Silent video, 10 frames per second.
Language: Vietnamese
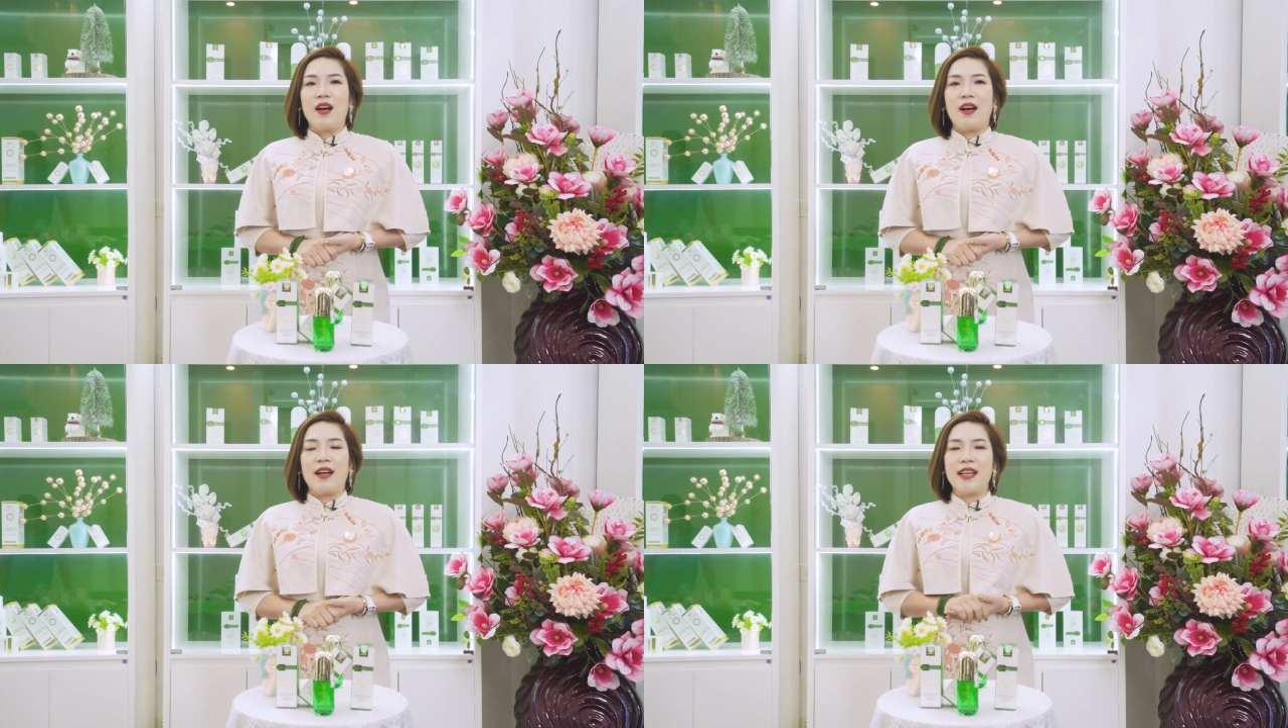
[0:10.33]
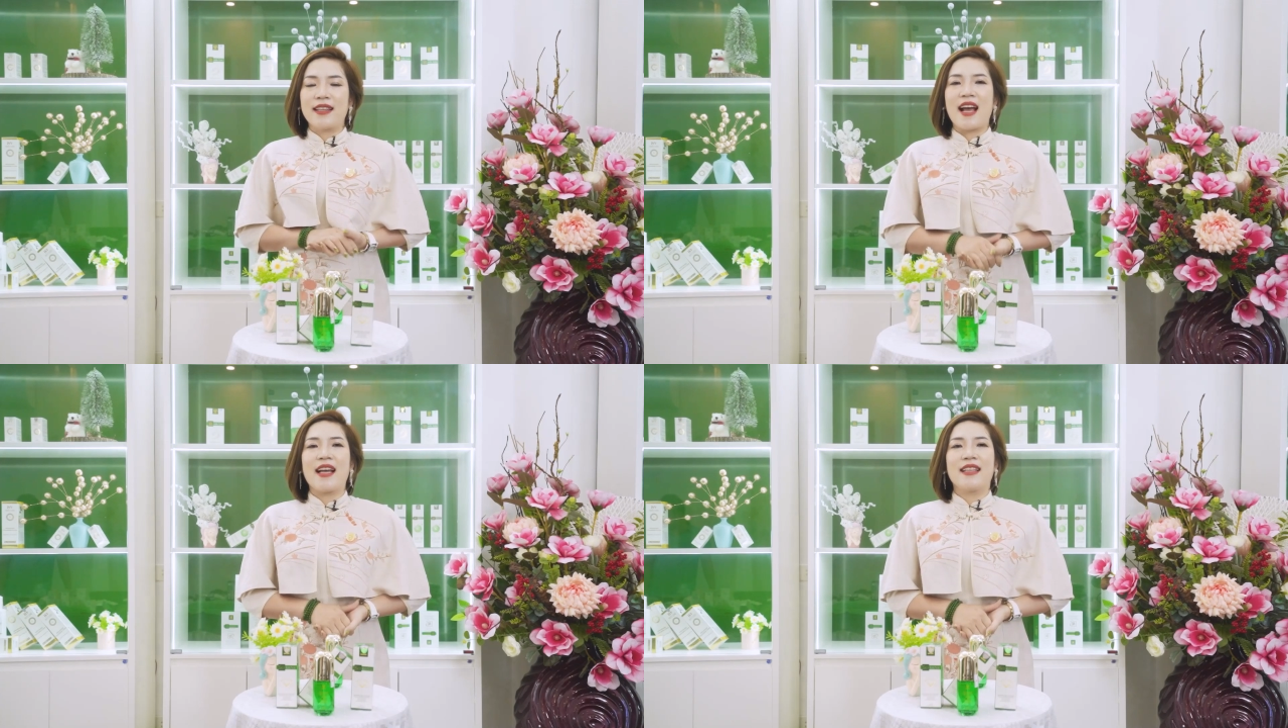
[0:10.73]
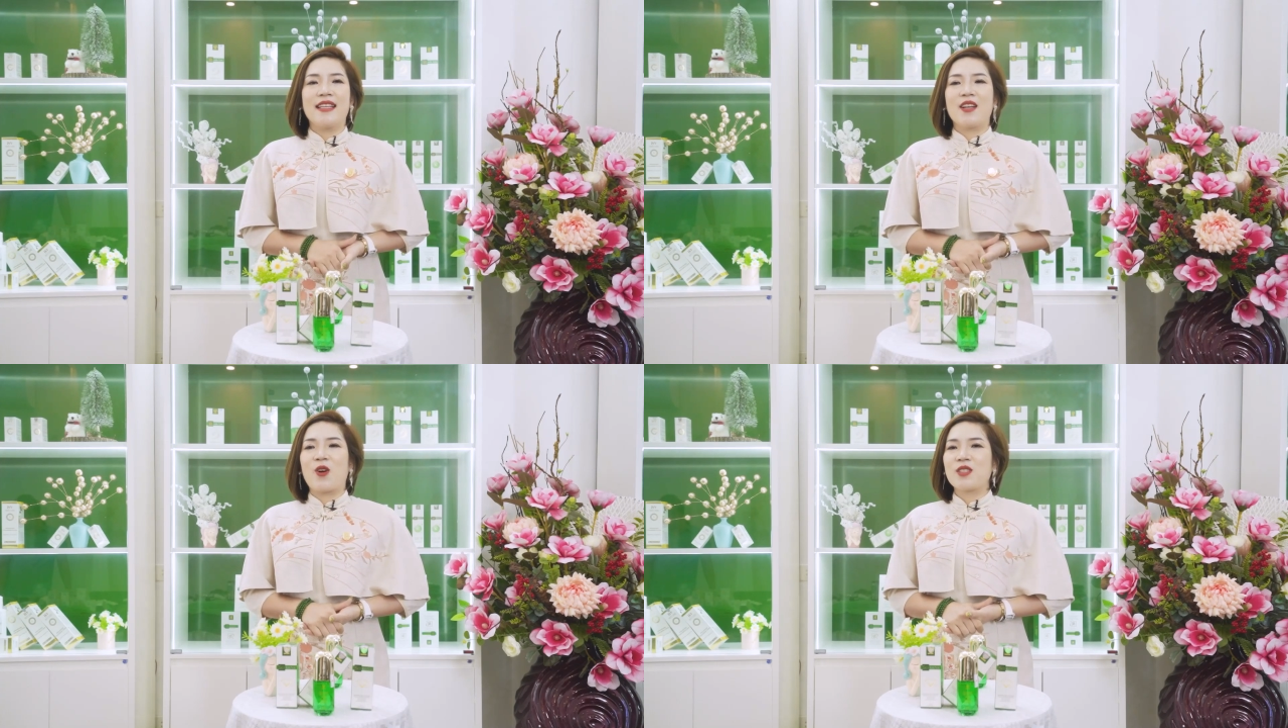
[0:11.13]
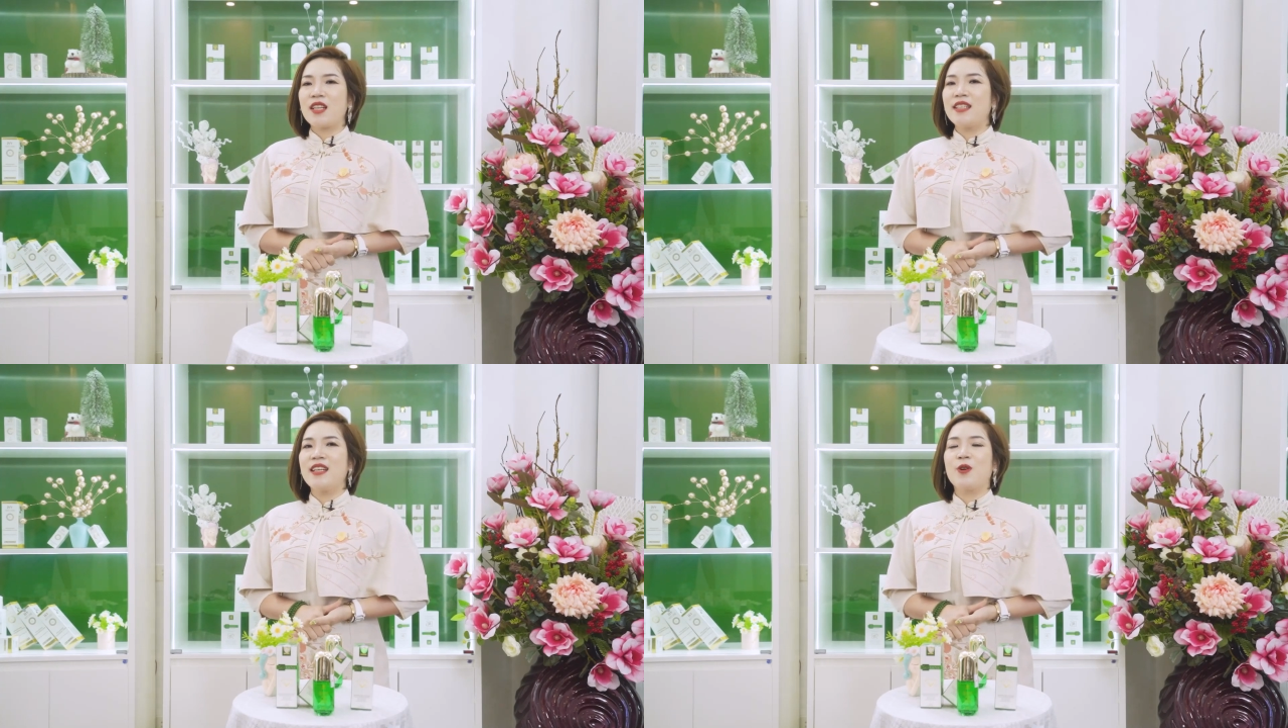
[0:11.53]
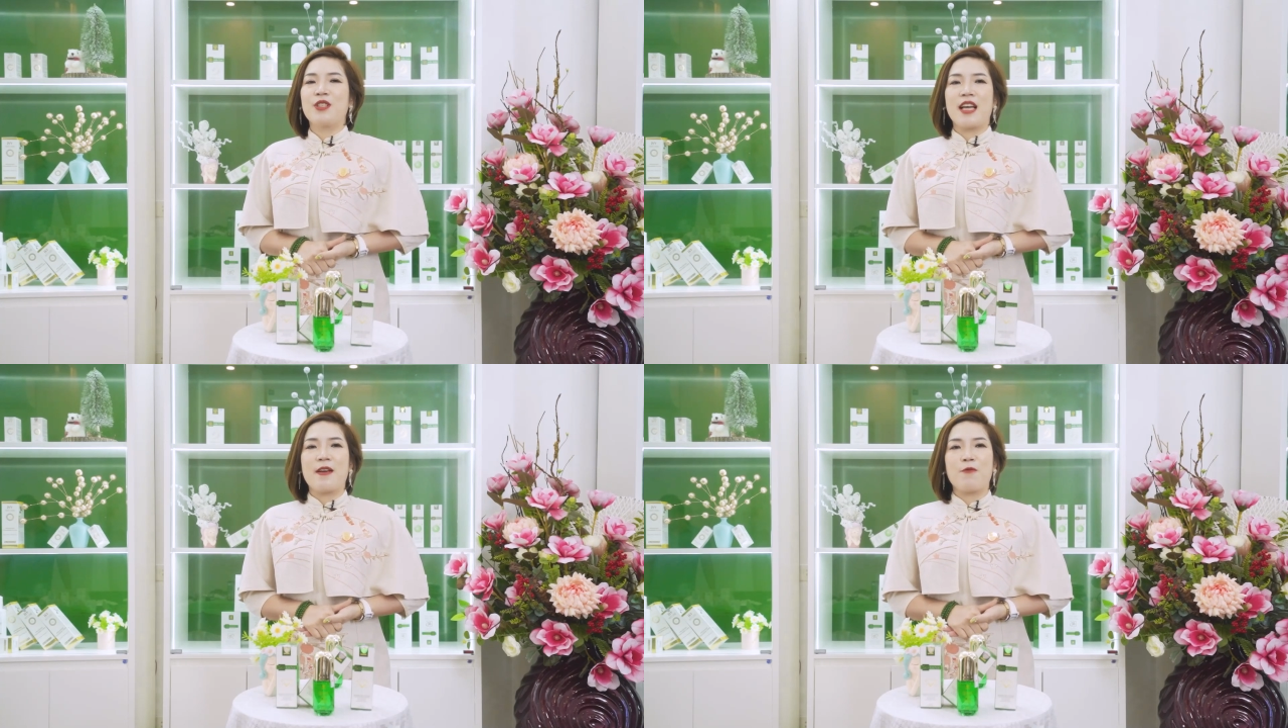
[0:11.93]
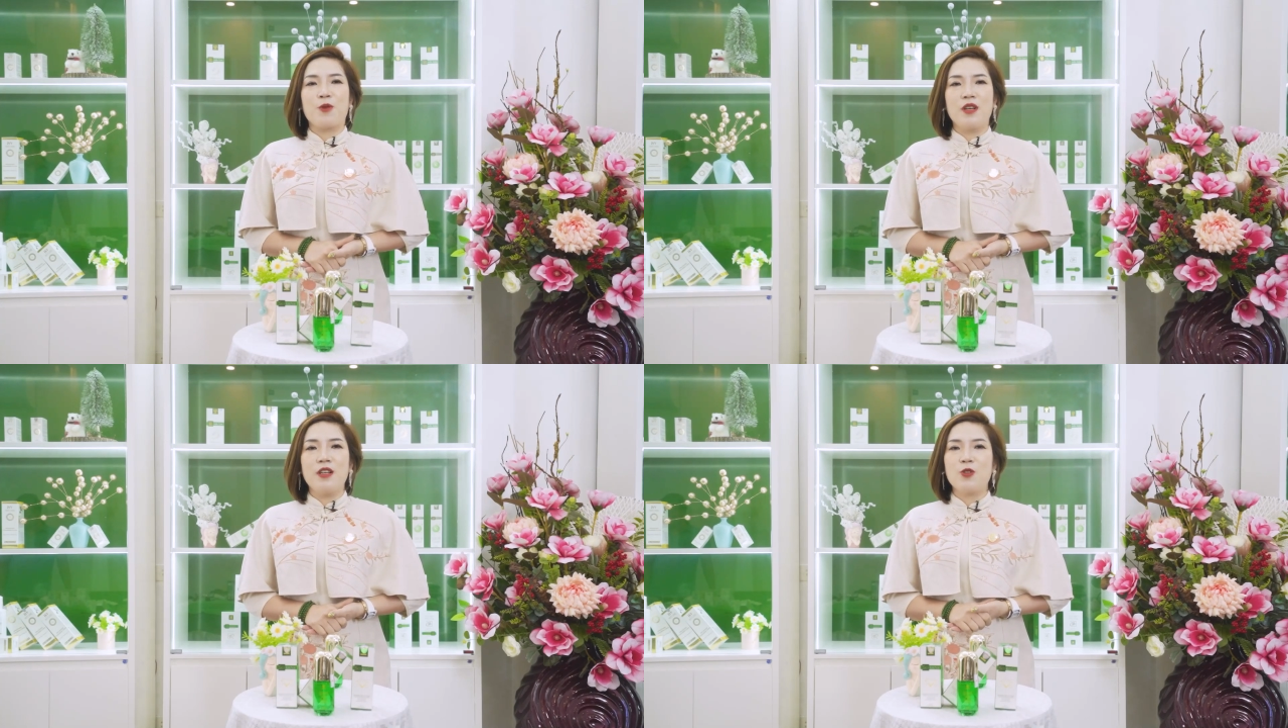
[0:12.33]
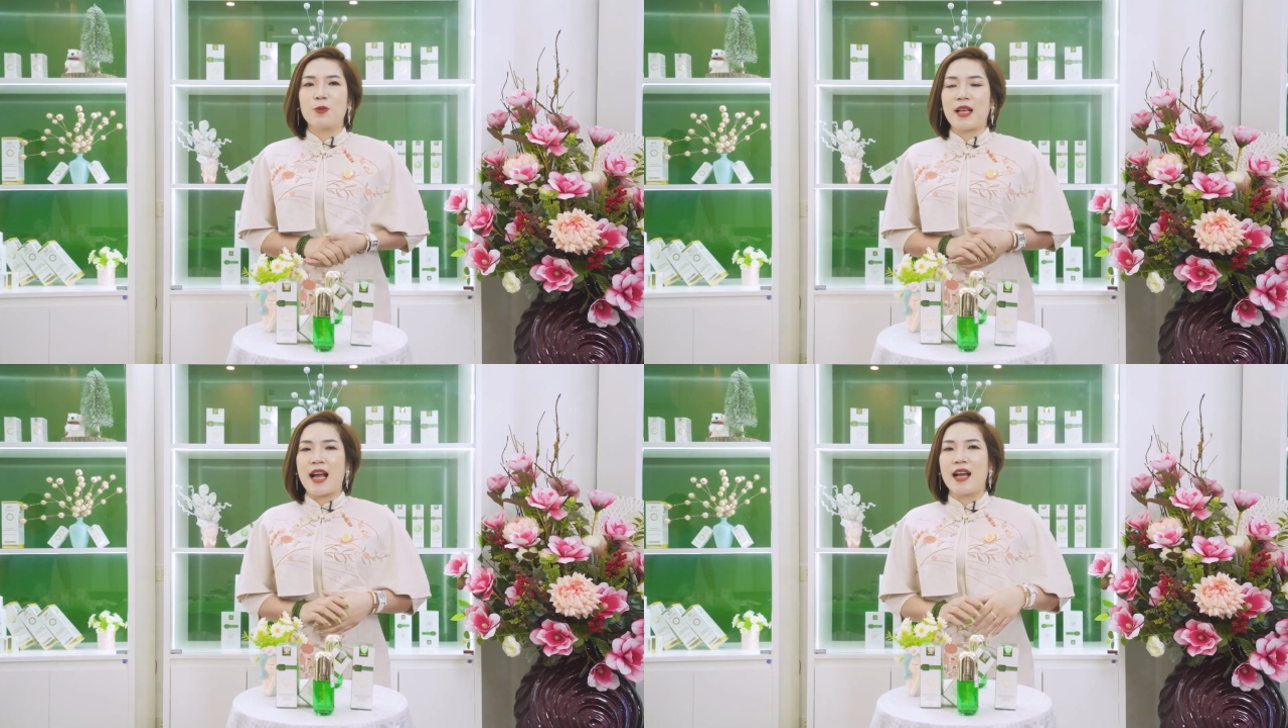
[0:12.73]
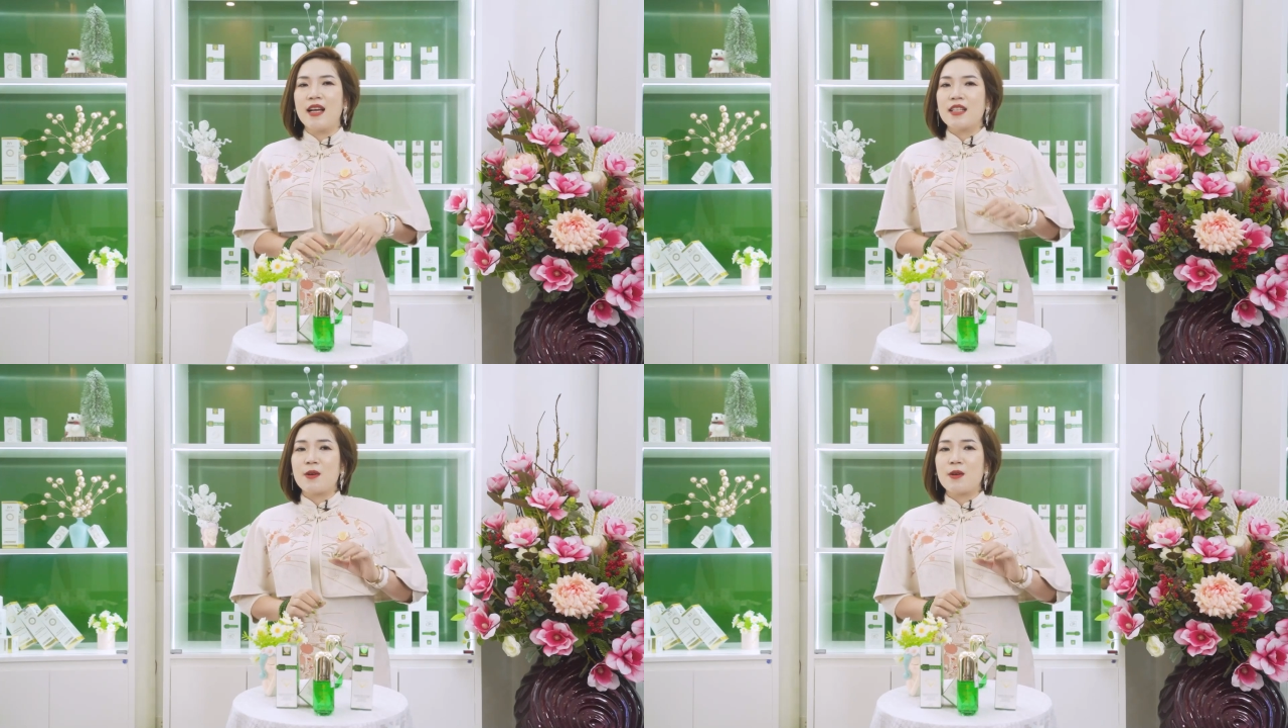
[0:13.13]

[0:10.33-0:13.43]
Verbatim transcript: À, hiện tại thì có rất nhiều chị em phụ nữ chúng ta